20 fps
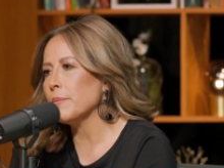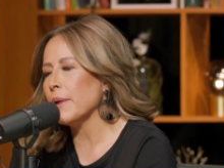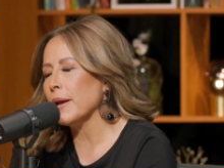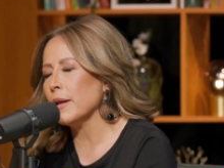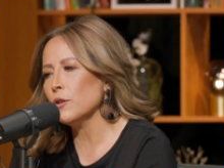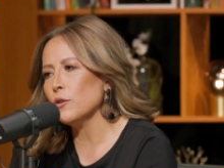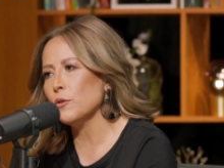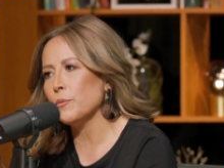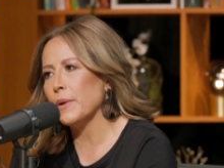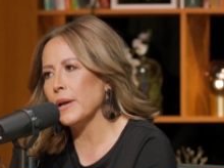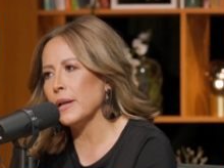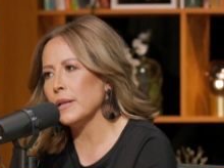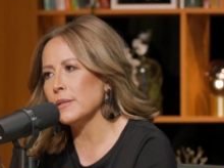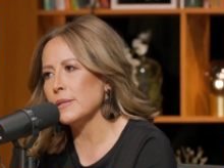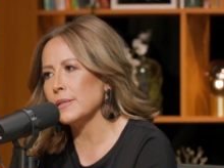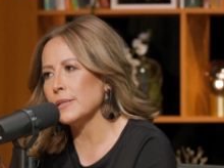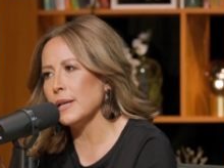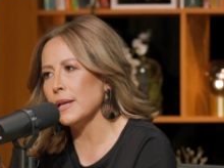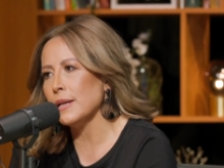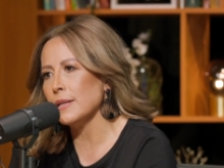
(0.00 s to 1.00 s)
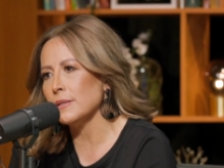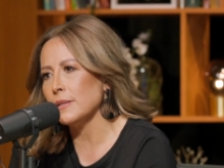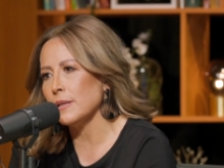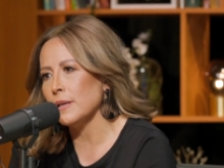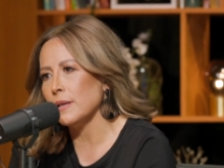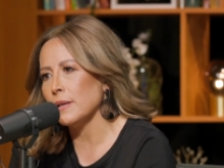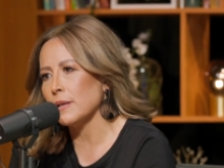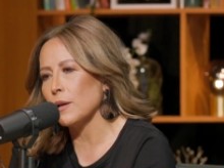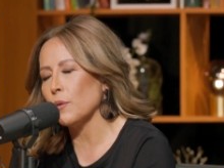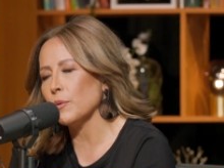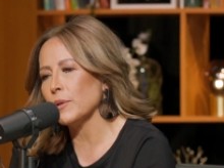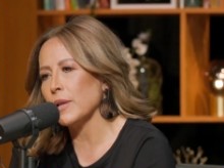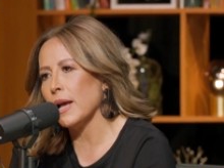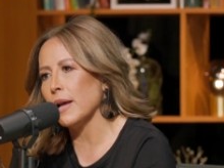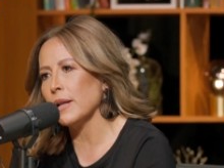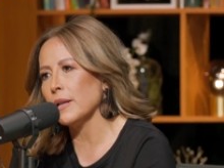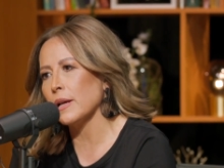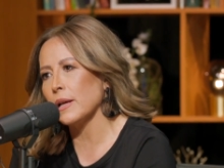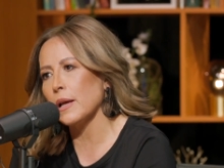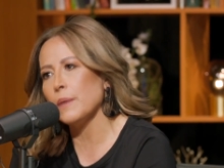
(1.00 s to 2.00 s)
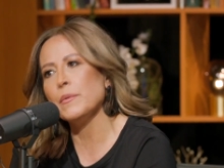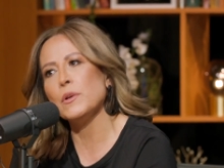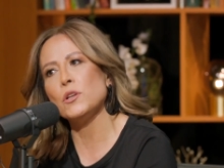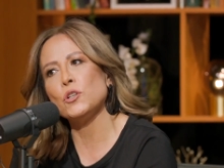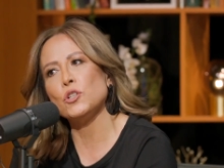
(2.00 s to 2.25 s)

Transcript: بيني وبين ذاتي كوني انا كمان